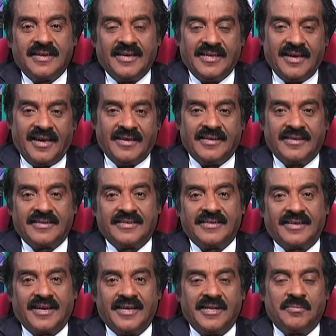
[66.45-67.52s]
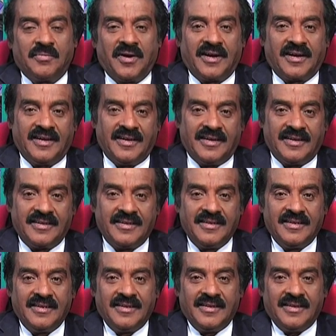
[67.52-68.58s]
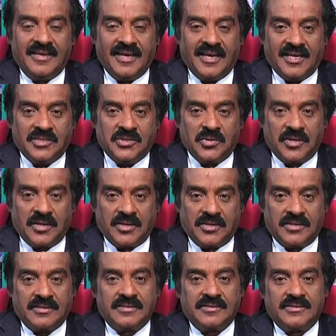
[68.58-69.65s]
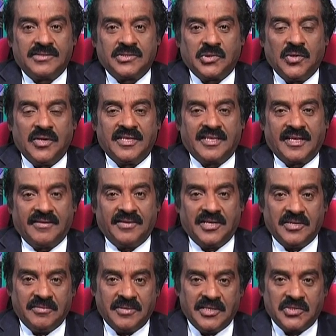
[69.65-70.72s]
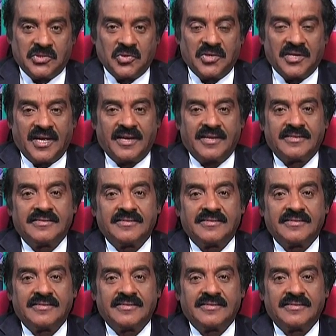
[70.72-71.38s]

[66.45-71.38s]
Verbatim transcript: ஐயா எனக்கு கண்டிப்பாக நீங்கள் ஜூடோ சொல்லித்தர வேண்டும் என்று சொன்னான்